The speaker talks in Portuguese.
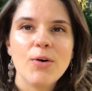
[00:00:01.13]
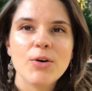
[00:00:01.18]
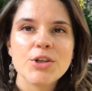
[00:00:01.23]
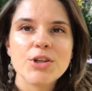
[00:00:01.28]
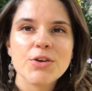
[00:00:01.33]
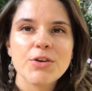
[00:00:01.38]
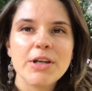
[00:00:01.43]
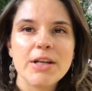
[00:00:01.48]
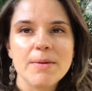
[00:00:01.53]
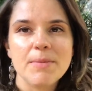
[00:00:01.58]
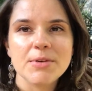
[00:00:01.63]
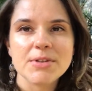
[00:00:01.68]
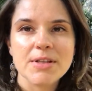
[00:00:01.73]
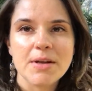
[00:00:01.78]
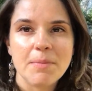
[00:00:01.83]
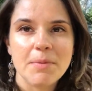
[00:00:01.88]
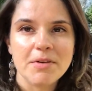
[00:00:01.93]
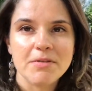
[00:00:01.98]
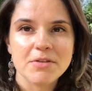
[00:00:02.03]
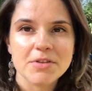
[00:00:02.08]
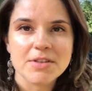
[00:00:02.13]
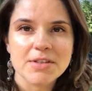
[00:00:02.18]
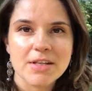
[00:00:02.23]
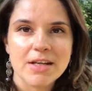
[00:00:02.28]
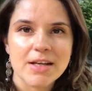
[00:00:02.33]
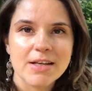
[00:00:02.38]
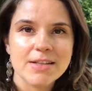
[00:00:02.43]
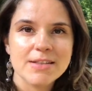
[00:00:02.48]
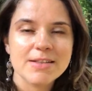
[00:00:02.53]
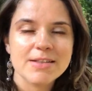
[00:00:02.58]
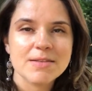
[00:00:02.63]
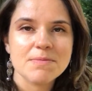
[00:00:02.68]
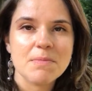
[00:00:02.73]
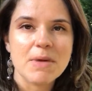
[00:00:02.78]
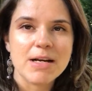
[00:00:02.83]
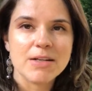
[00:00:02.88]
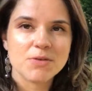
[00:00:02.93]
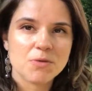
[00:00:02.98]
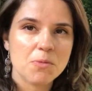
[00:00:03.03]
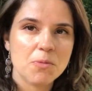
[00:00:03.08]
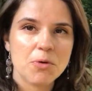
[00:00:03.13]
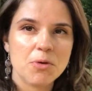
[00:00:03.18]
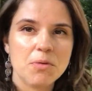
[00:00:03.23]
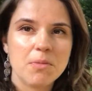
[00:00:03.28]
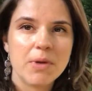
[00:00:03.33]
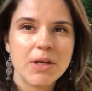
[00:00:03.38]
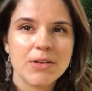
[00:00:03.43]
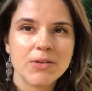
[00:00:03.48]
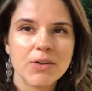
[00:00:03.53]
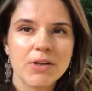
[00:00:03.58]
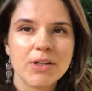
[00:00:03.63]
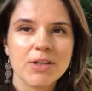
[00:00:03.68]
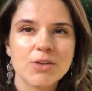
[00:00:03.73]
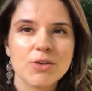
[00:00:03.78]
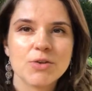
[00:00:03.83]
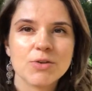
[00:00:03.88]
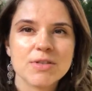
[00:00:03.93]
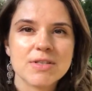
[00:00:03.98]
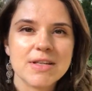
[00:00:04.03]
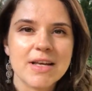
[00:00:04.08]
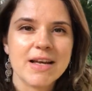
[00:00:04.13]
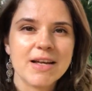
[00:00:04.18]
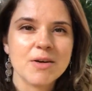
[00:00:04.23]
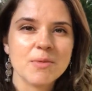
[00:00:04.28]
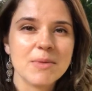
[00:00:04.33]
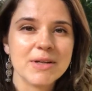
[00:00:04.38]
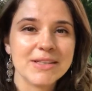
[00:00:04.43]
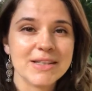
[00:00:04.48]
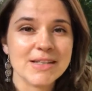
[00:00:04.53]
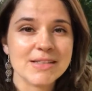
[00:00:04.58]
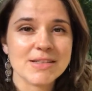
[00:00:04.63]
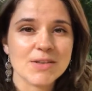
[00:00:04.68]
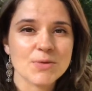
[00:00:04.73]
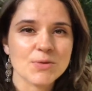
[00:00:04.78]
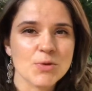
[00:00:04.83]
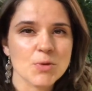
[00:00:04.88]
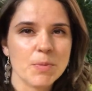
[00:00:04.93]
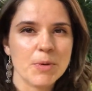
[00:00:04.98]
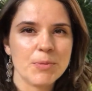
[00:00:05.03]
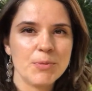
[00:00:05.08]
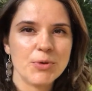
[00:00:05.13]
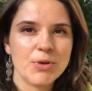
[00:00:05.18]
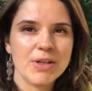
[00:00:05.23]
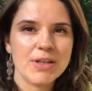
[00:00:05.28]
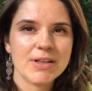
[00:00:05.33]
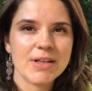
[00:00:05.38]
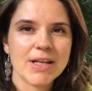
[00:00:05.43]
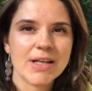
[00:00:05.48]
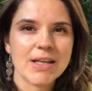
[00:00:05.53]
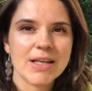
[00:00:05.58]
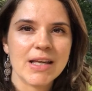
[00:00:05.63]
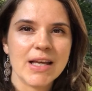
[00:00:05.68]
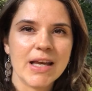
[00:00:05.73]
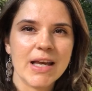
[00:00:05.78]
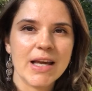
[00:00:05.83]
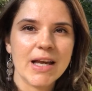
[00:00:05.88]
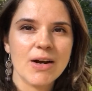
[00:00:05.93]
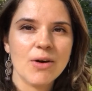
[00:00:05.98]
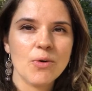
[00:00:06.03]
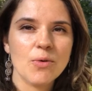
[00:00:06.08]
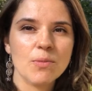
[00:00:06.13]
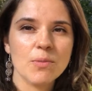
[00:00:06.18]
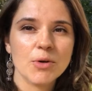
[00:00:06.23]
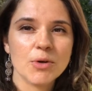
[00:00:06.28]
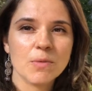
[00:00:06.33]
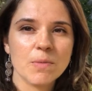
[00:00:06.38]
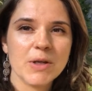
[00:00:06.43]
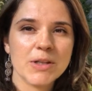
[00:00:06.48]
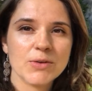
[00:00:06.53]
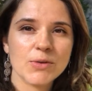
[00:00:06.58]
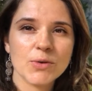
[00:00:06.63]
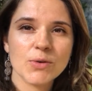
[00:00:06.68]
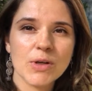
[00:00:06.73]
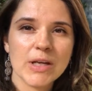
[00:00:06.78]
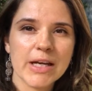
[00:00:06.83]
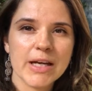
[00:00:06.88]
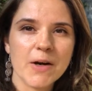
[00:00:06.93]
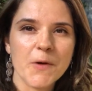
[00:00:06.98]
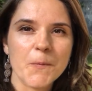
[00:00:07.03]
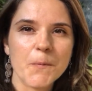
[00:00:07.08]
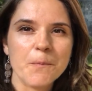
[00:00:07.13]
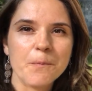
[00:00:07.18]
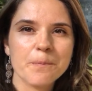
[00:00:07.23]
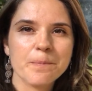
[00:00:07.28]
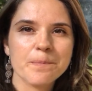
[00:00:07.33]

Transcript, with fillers: Hoje eu queria mostrar para vocês mais um monumento aqui de Lucerna, uma atração super bonita que é o Monumento do Leão.